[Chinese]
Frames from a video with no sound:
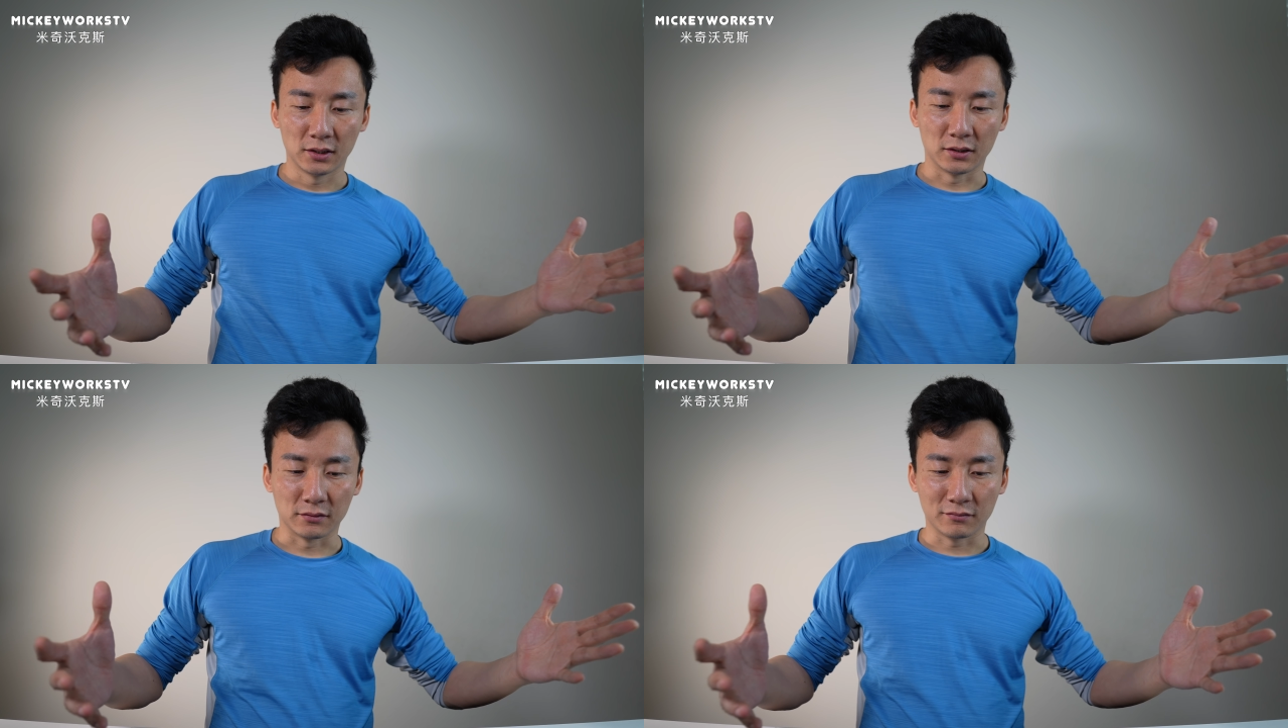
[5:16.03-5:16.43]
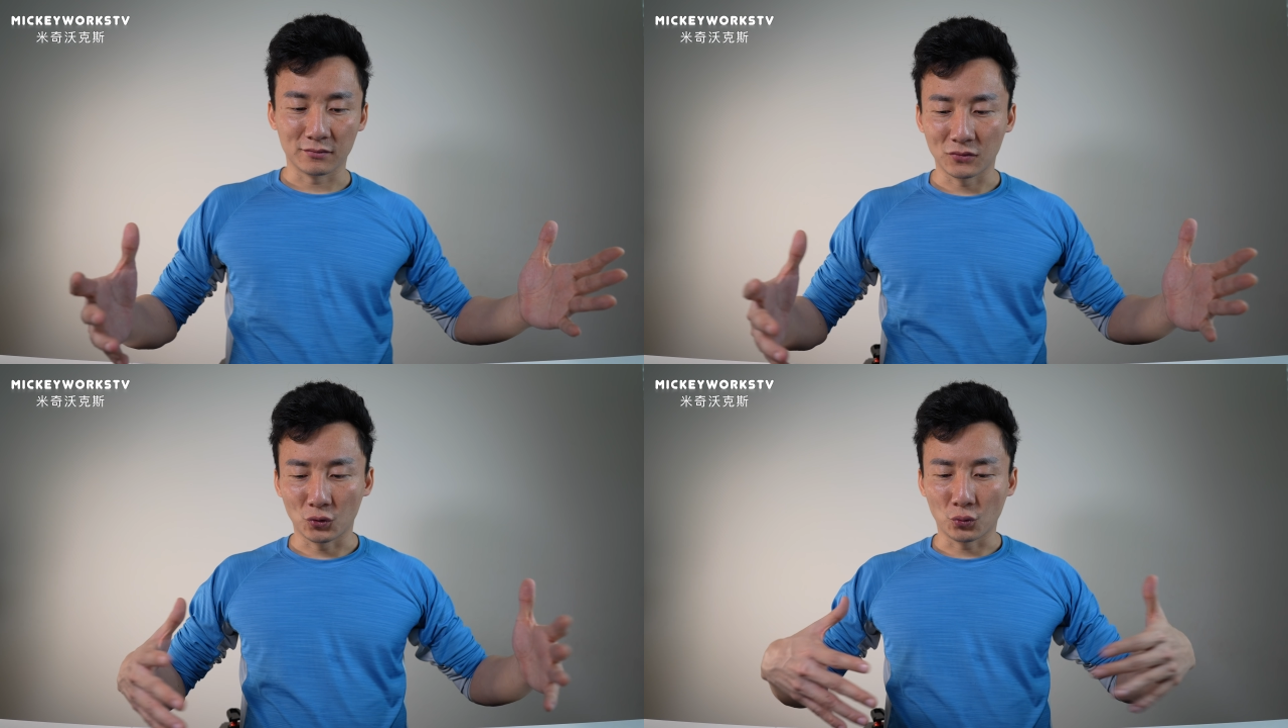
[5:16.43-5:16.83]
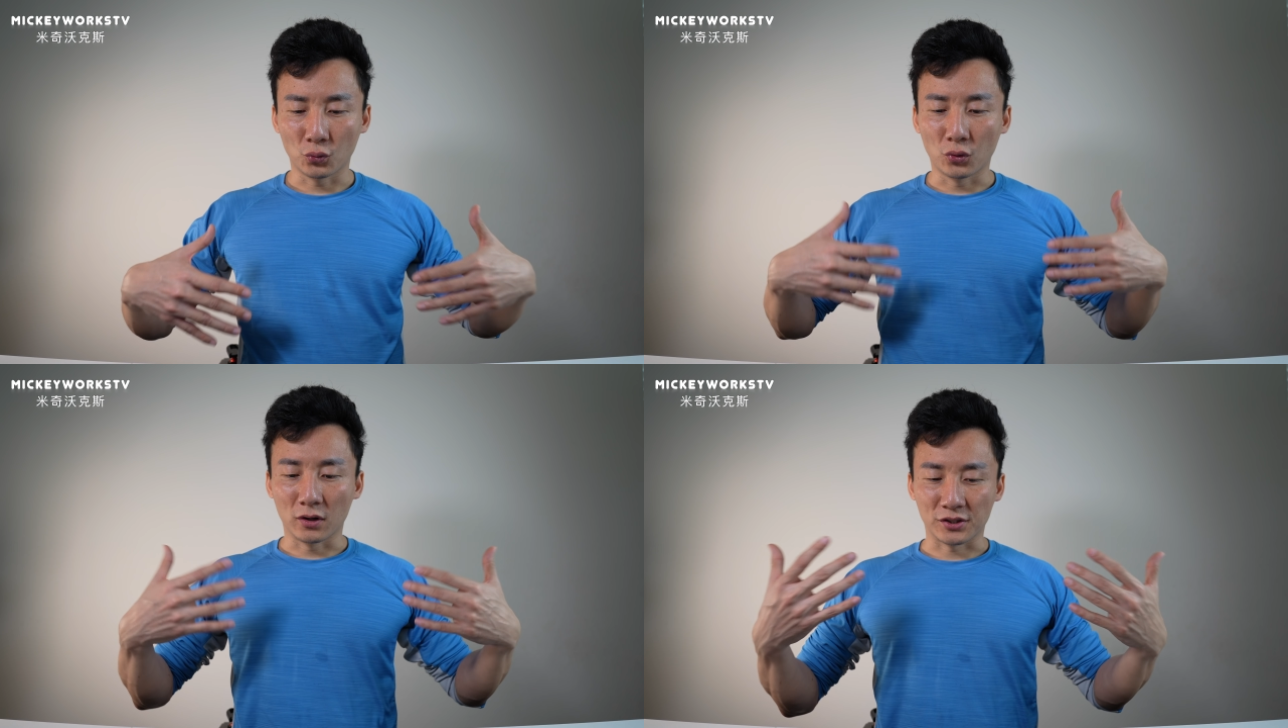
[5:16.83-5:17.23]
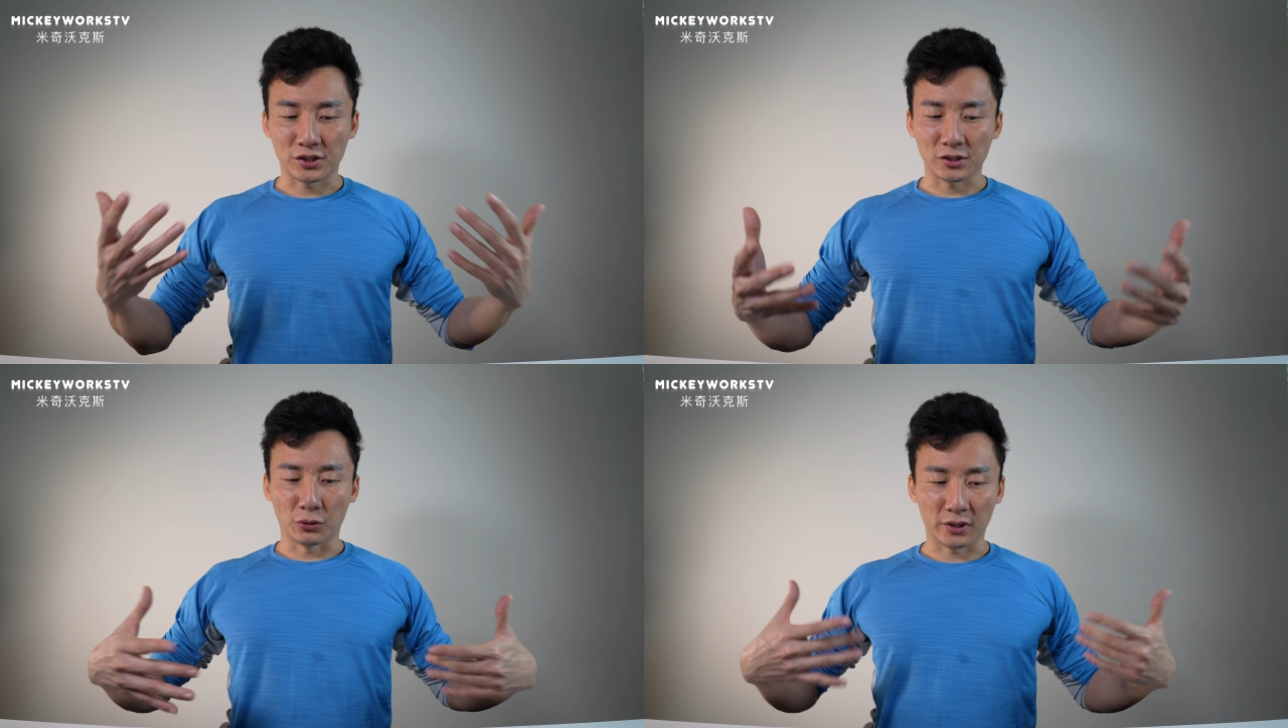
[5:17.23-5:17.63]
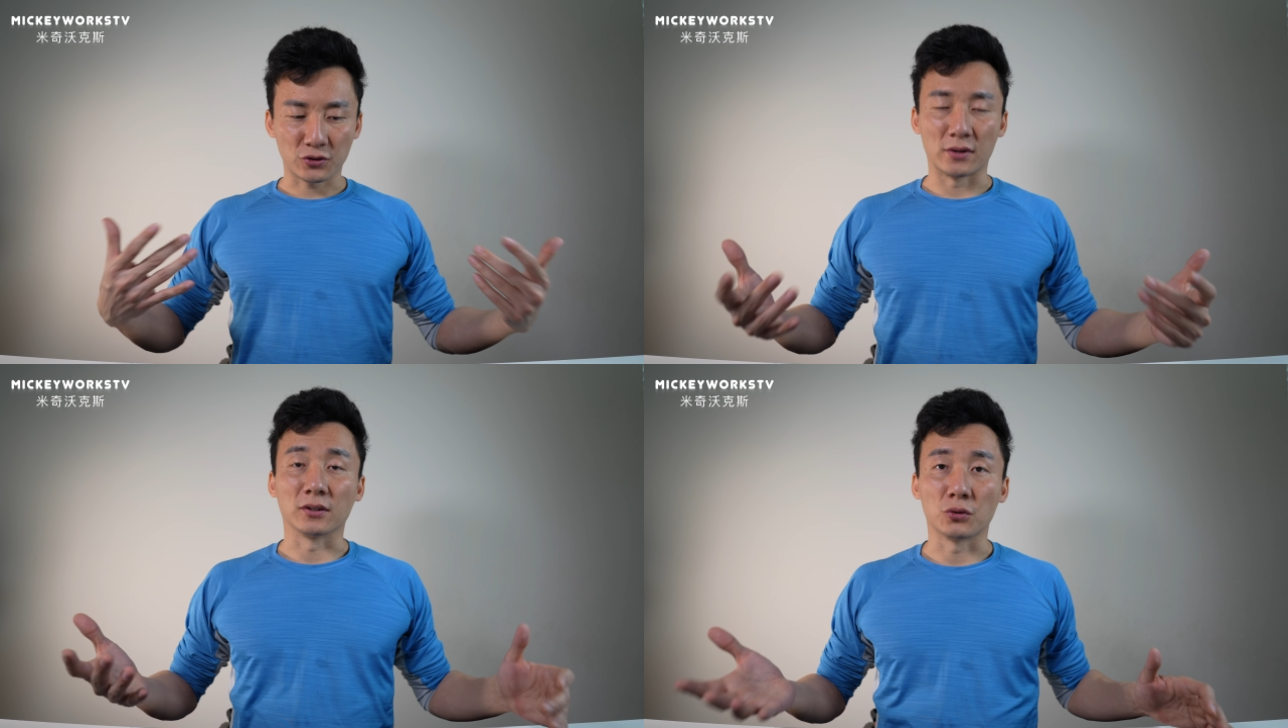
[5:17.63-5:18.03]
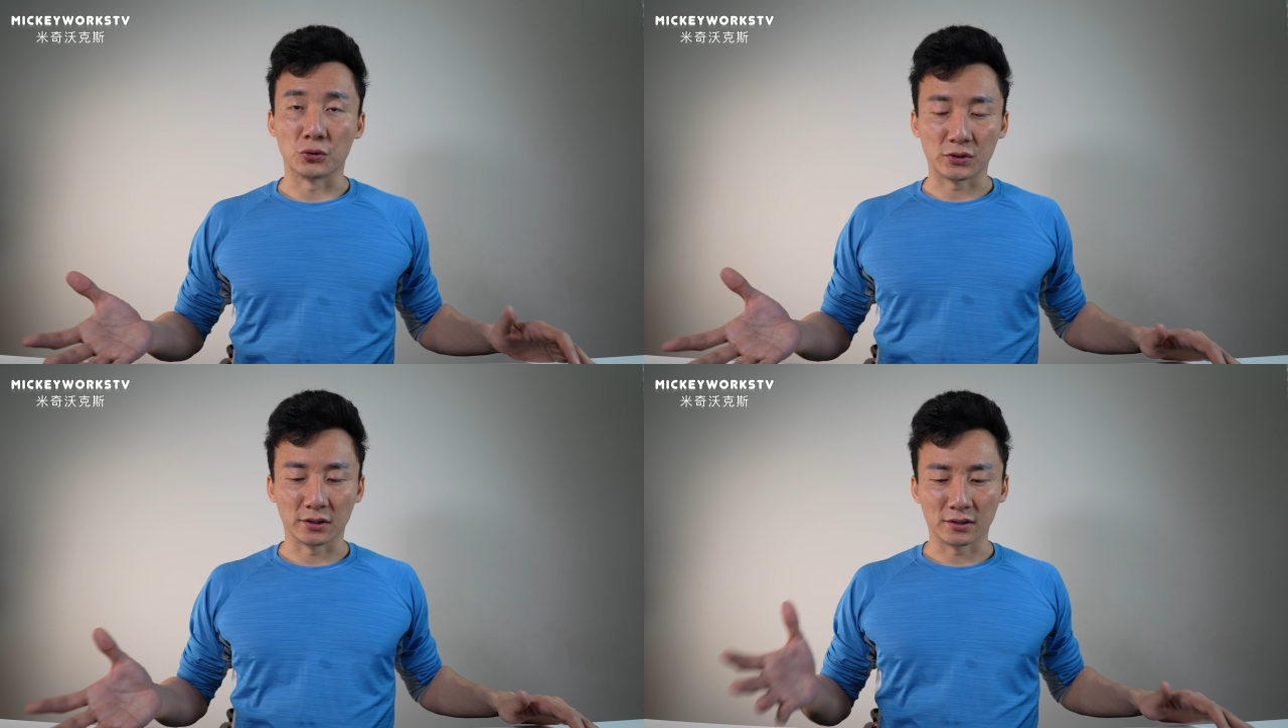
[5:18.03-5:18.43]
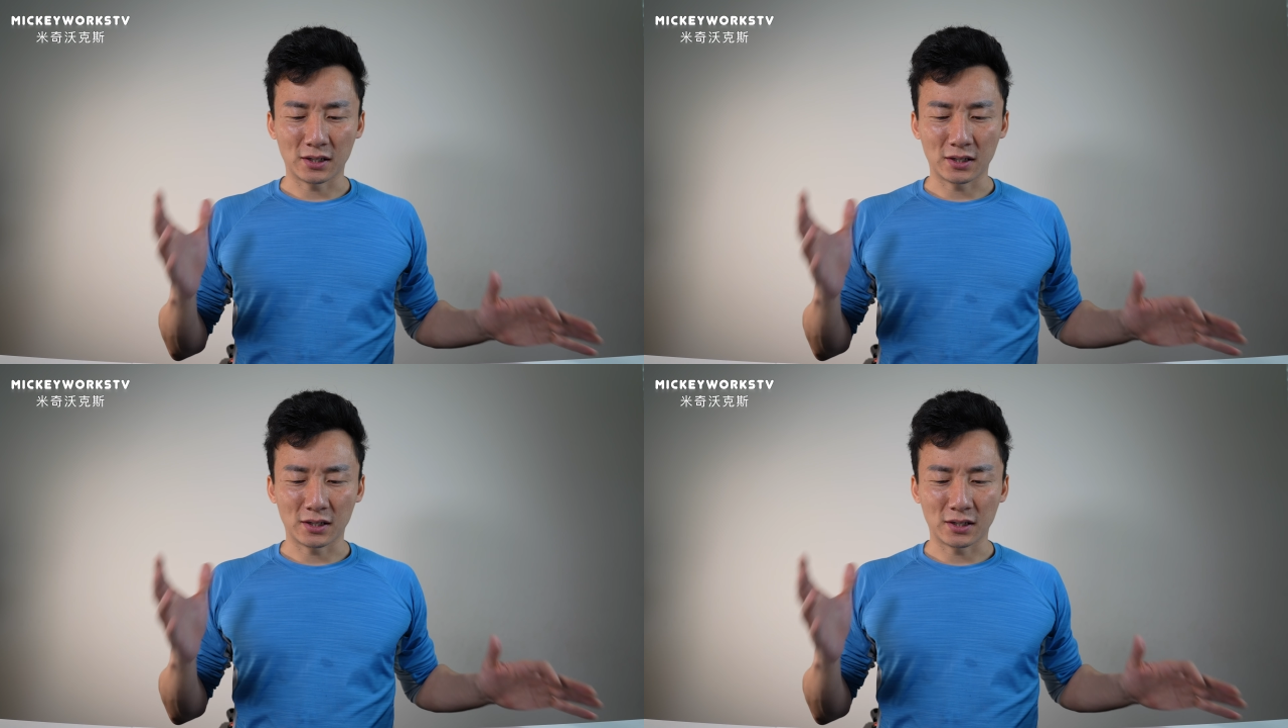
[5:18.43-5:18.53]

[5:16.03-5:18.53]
呃，我是有一个选择恐惧症的。